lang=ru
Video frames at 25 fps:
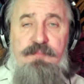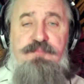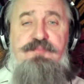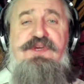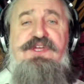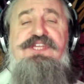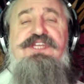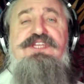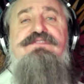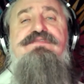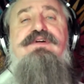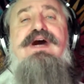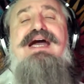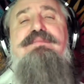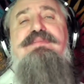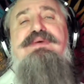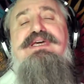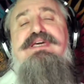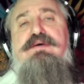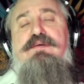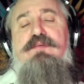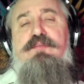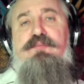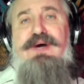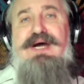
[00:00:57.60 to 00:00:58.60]
перед
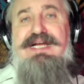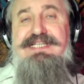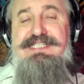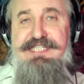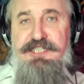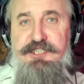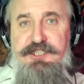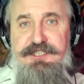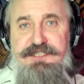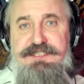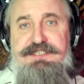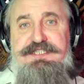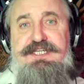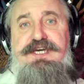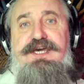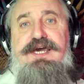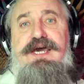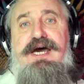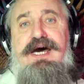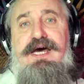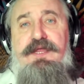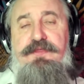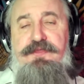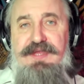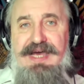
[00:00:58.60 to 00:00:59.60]
вами паническая
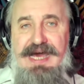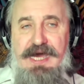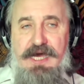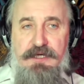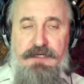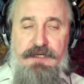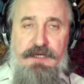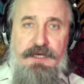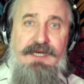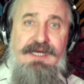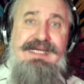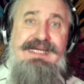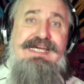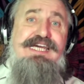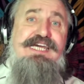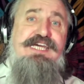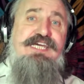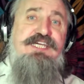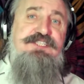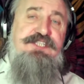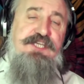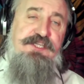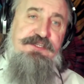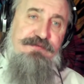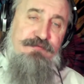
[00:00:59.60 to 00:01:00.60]
атака.
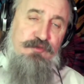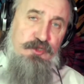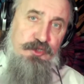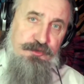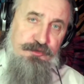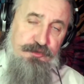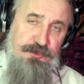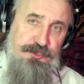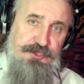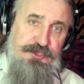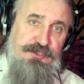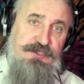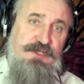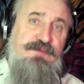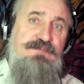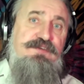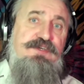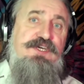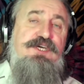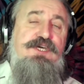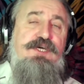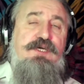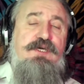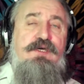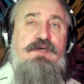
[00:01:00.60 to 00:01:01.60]
Из-за того, что
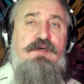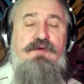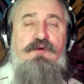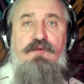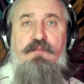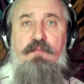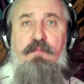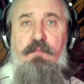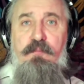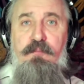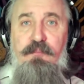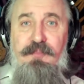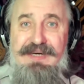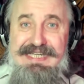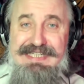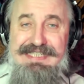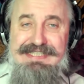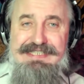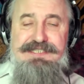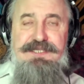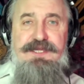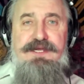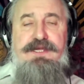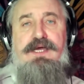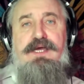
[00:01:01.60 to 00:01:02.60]
человек
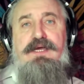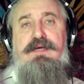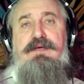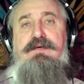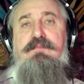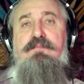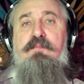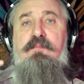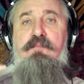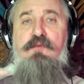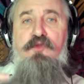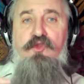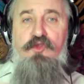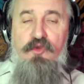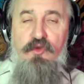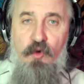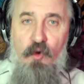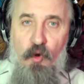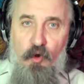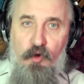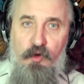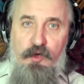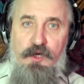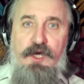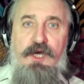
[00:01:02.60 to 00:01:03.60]
быстро,
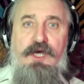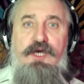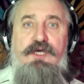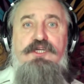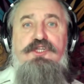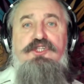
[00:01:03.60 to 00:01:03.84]
много,